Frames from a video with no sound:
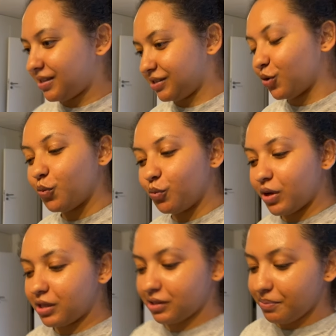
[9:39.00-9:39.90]
são
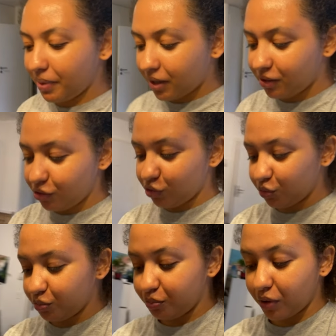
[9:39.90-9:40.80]
bada simpáticos,
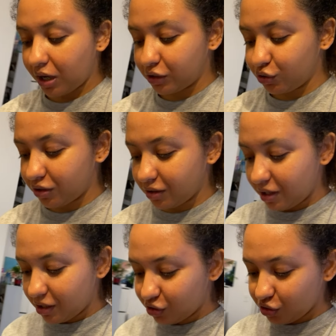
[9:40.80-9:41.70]
por acaso os
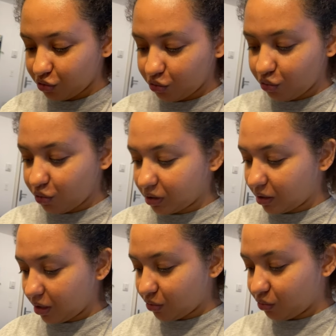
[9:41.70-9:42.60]
clientes que eu
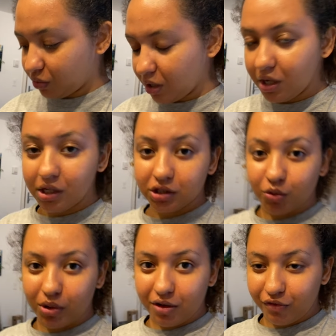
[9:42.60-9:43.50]
atendo são
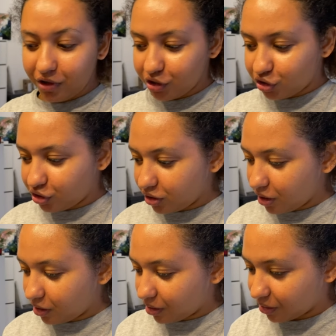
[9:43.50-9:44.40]
bada fixe,
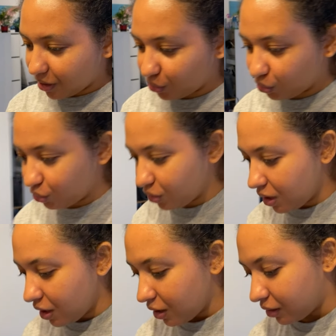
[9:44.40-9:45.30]
entretanto
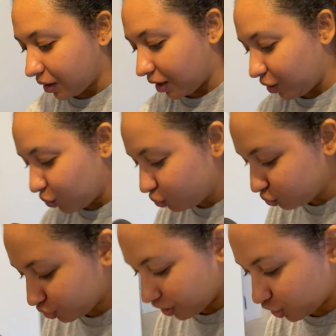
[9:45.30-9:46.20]
tem
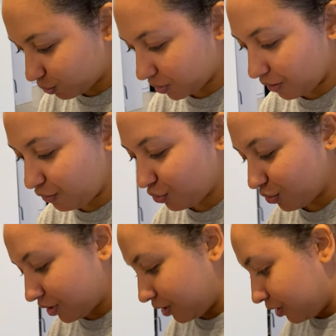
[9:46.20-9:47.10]
uns em específico
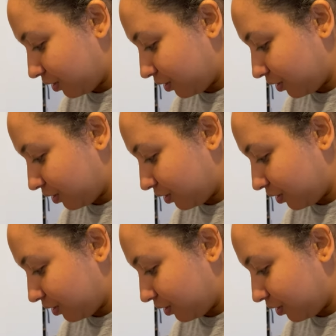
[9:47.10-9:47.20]
que,